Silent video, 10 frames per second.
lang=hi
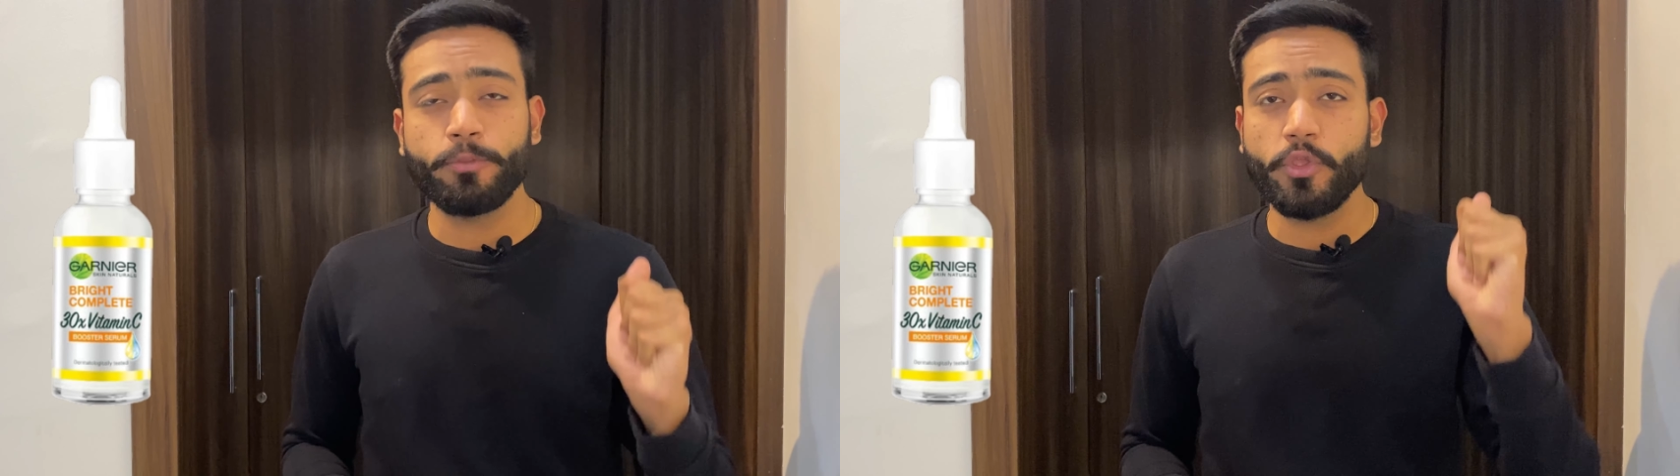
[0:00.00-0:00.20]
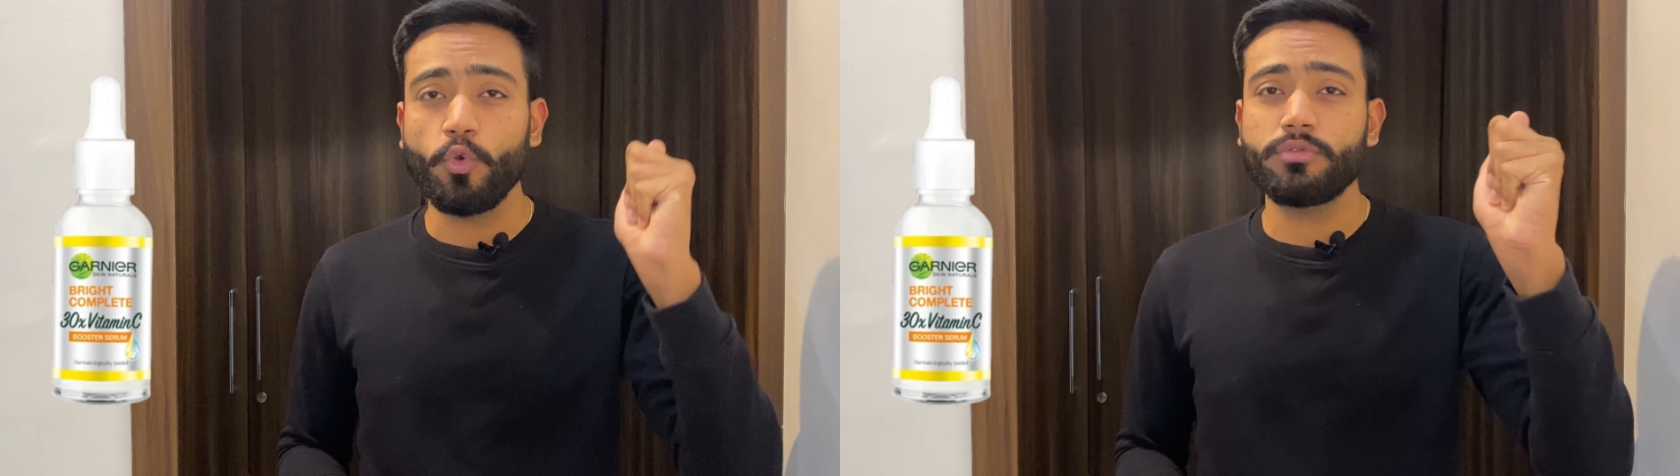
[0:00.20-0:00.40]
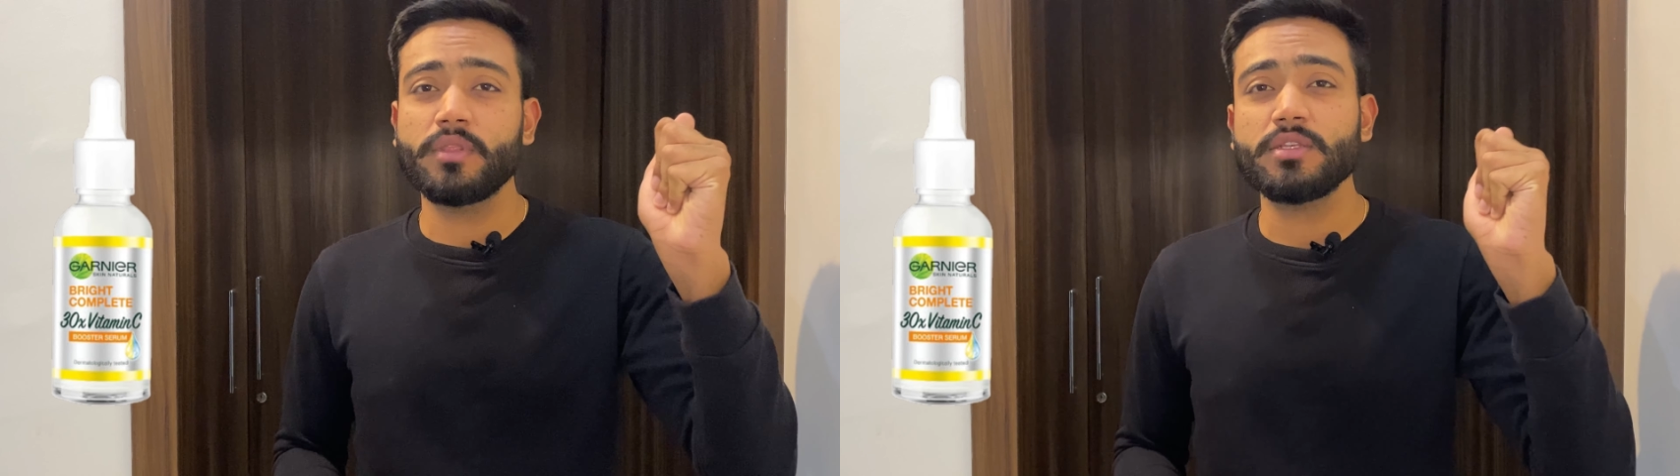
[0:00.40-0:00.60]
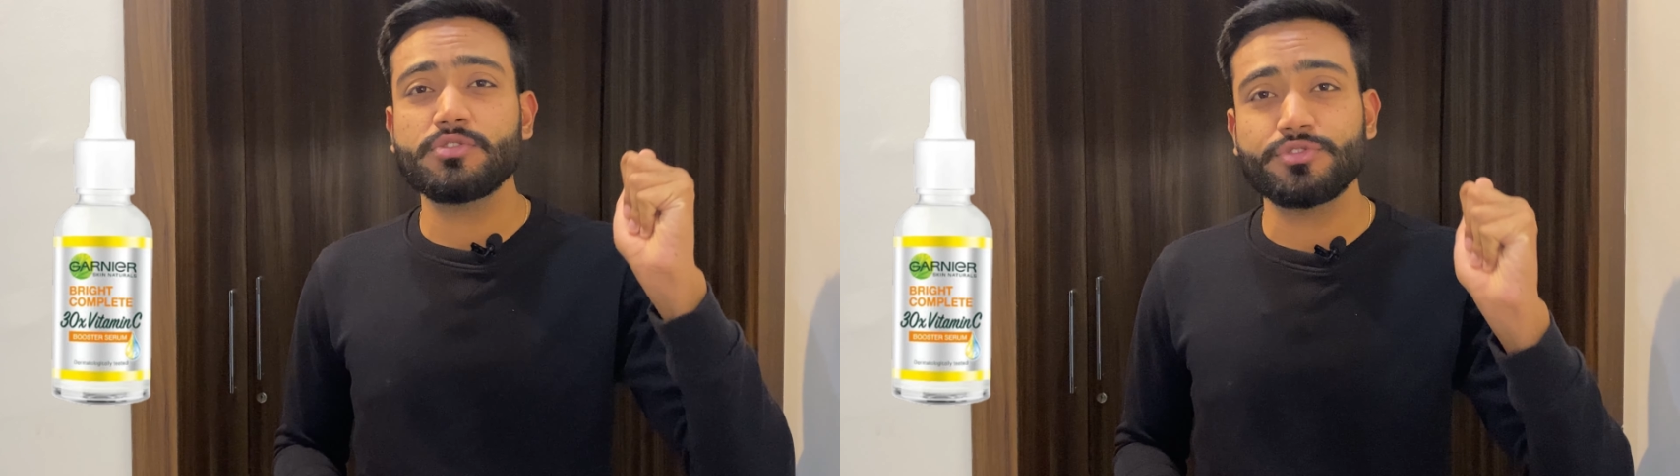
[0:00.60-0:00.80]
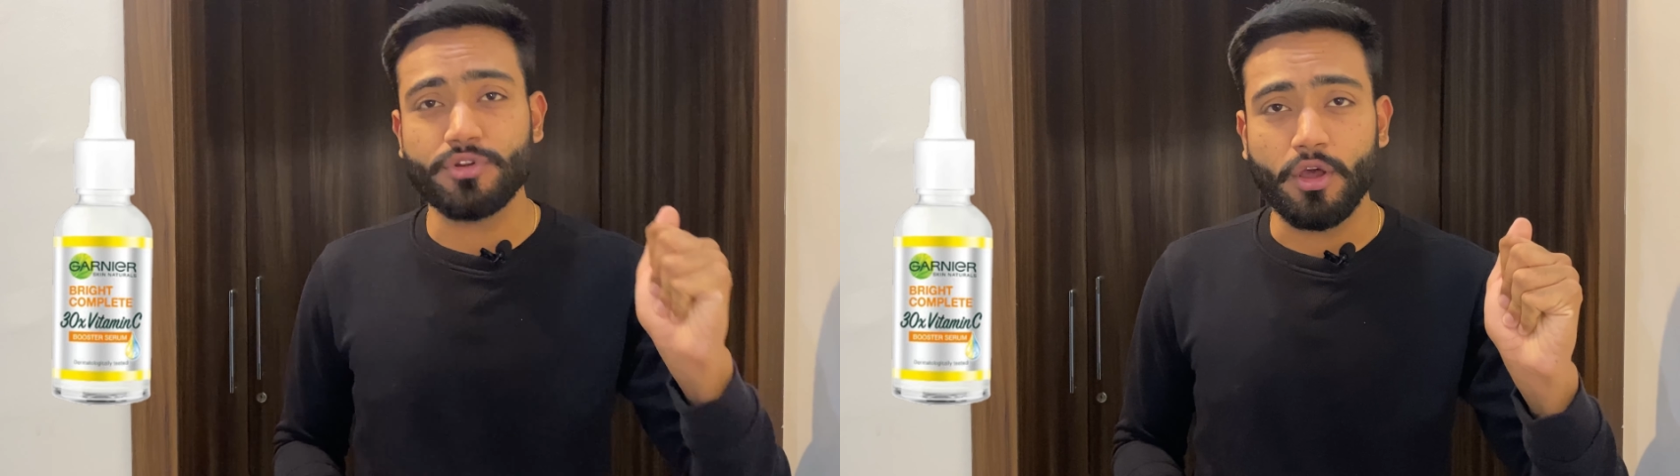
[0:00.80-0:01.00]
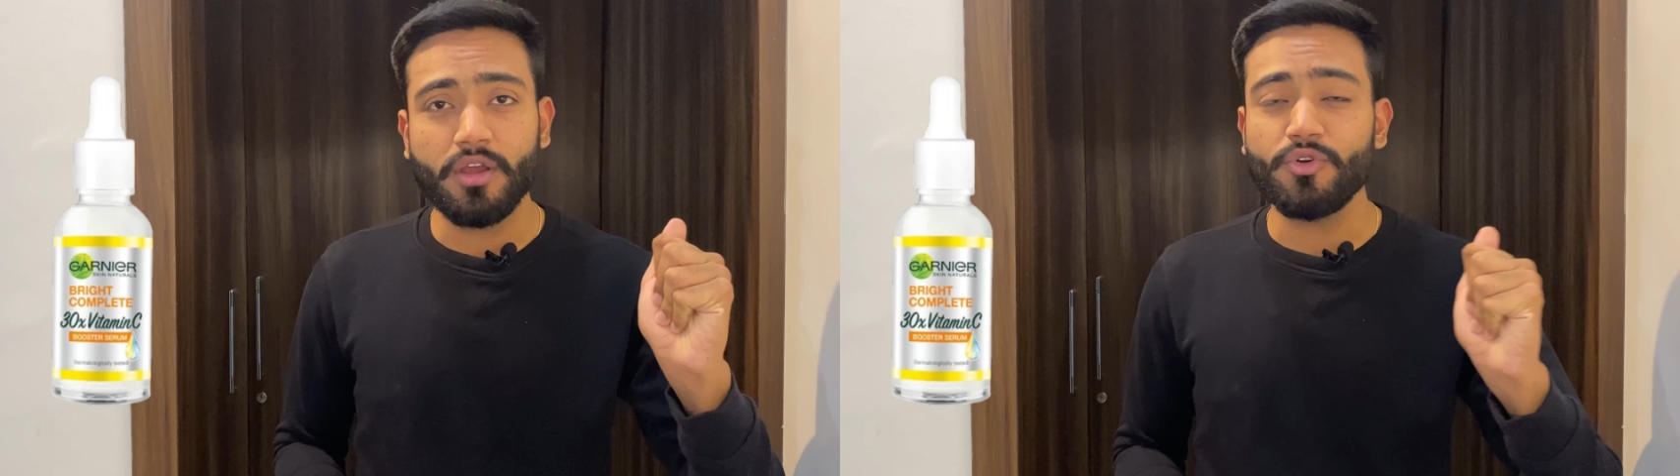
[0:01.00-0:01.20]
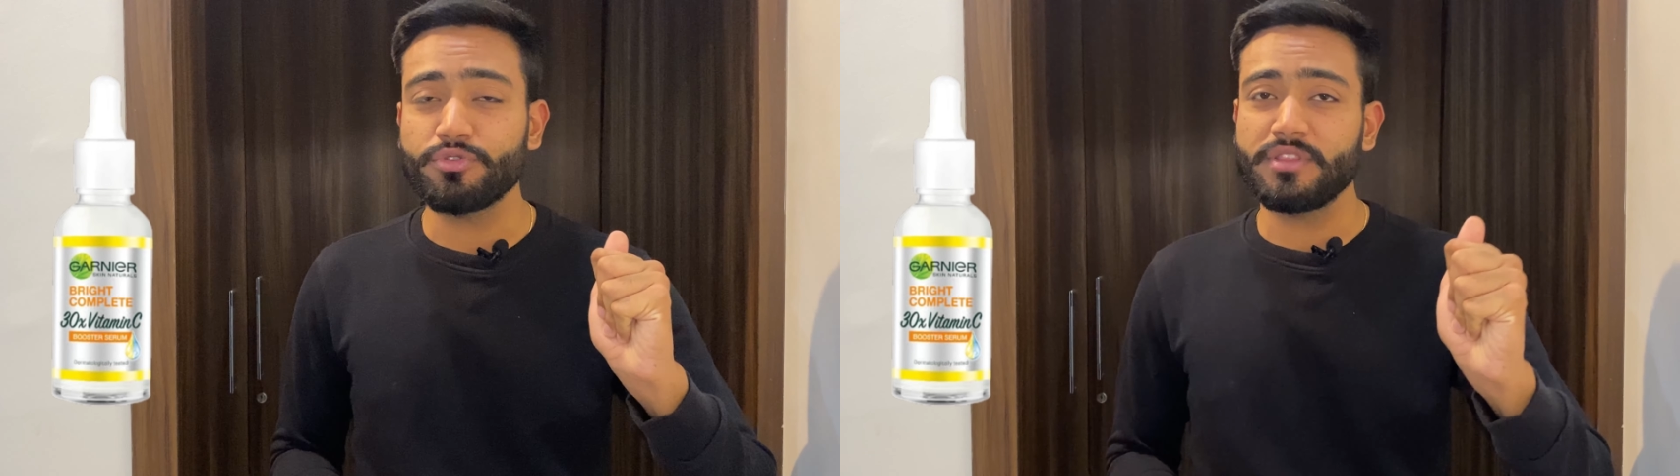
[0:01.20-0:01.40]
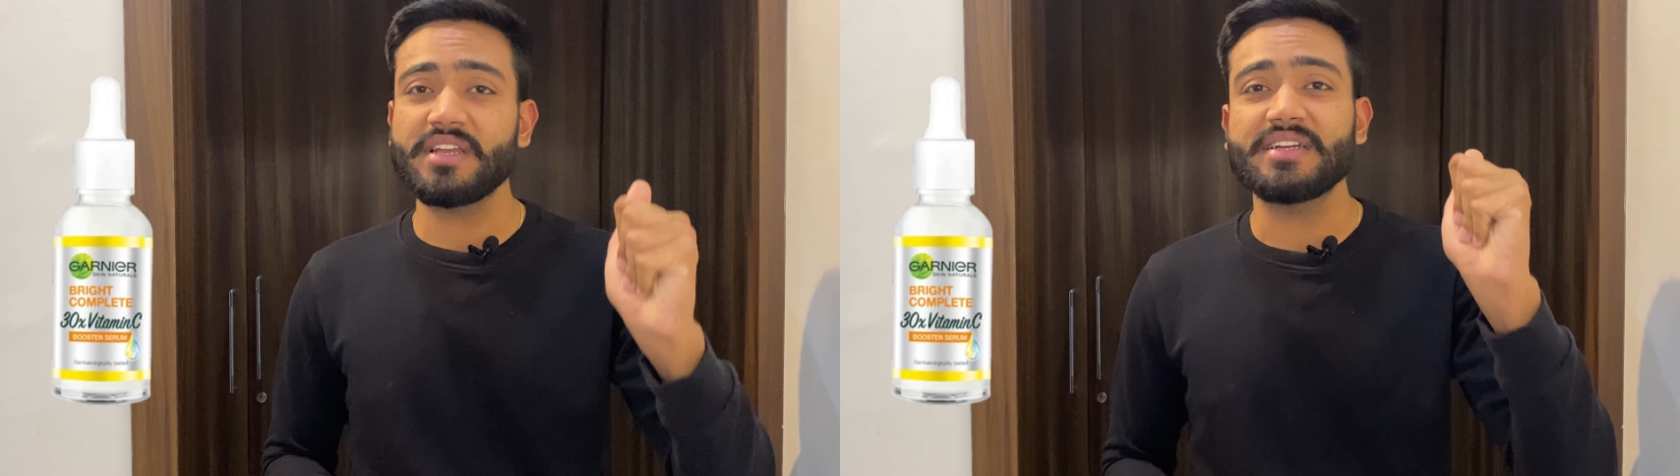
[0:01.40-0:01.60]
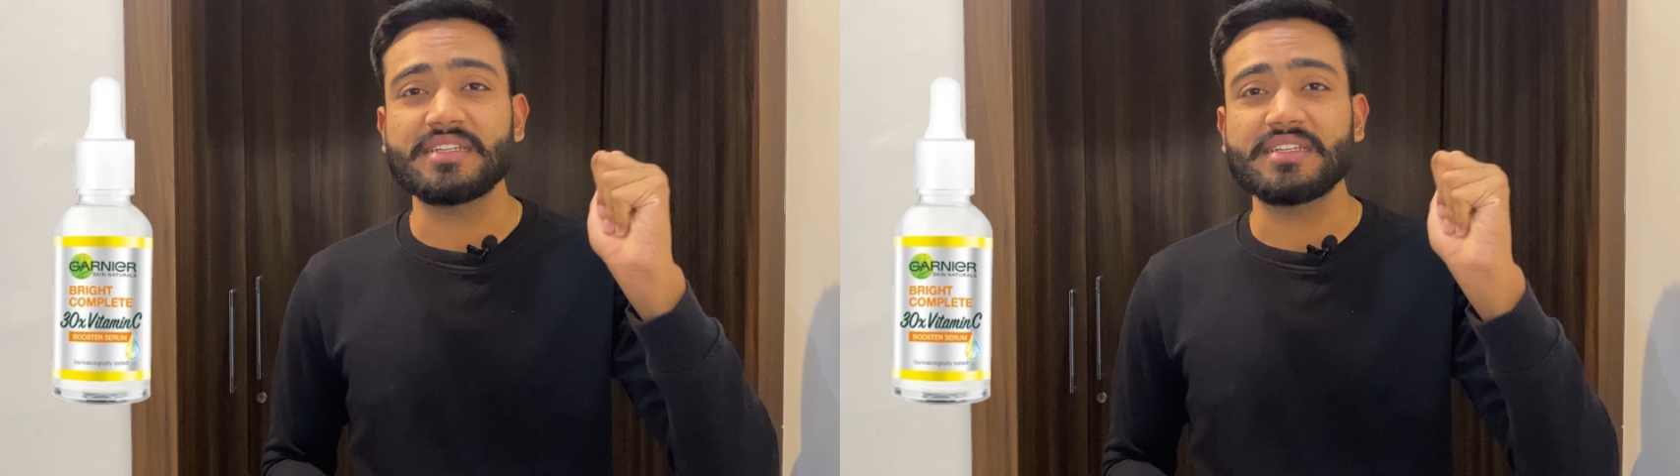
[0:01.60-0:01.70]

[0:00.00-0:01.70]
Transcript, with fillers: तो ये उतना स्ट्रॉन्ग उतना